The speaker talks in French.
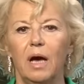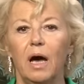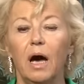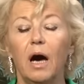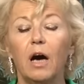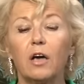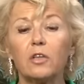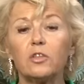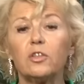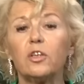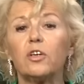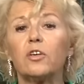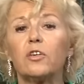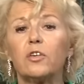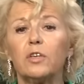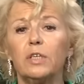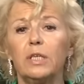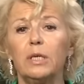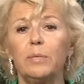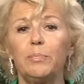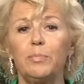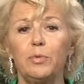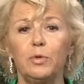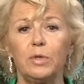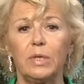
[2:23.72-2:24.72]
En tant que
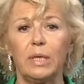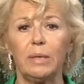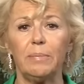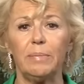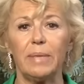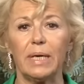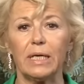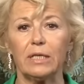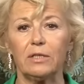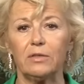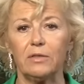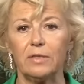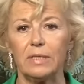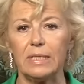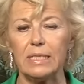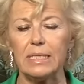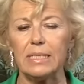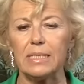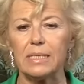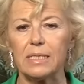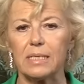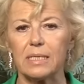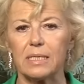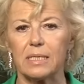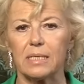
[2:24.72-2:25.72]
député maire de
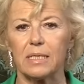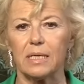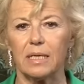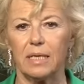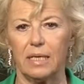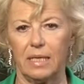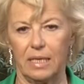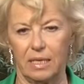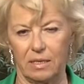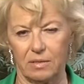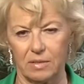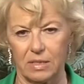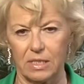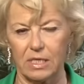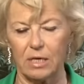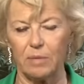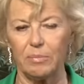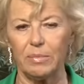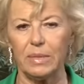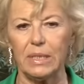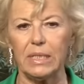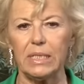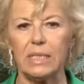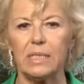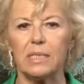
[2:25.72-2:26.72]
Nice et ancien
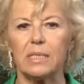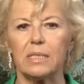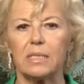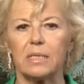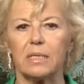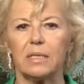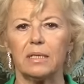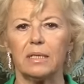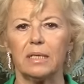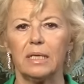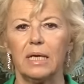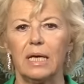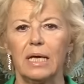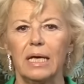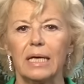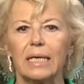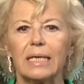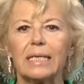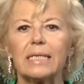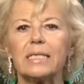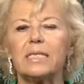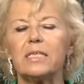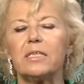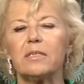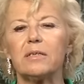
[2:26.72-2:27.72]
ministre,
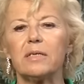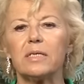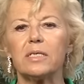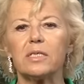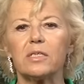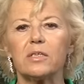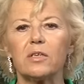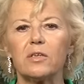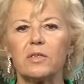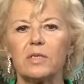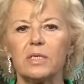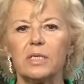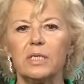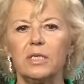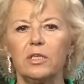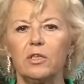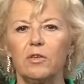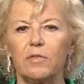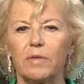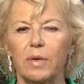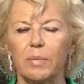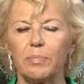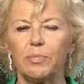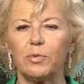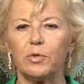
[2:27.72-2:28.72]
Christian Estrosi
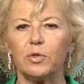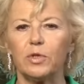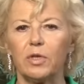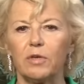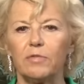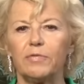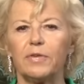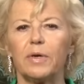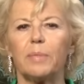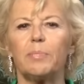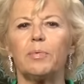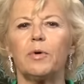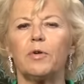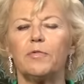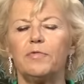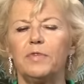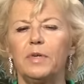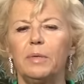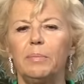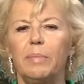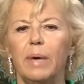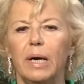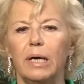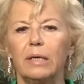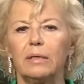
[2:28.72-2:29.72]
devrait pourtant faire profil
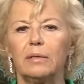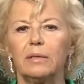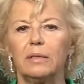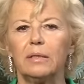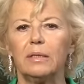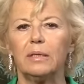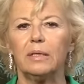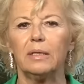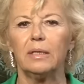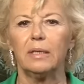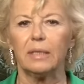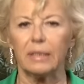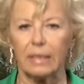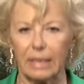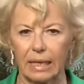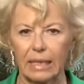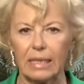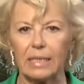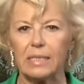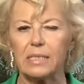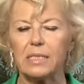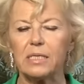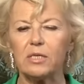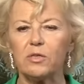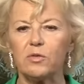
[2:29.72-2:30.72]
bas, car
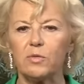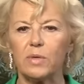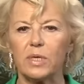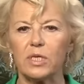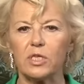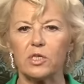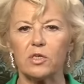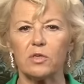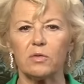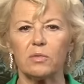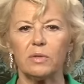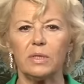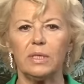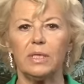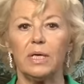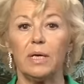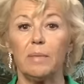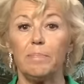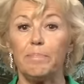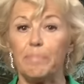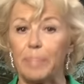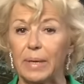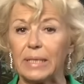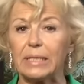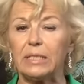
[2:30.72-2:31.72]
la situation y est
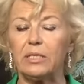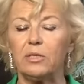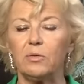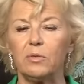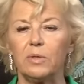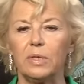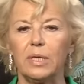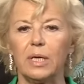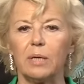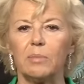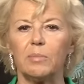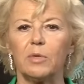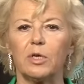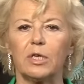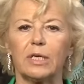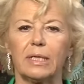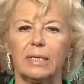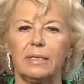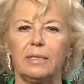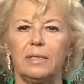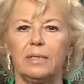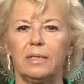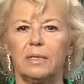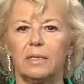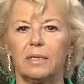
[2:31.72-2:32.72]
particulièrement
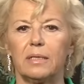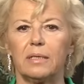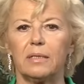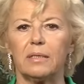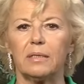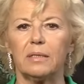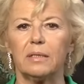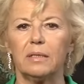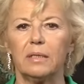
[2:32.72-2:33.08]
critique.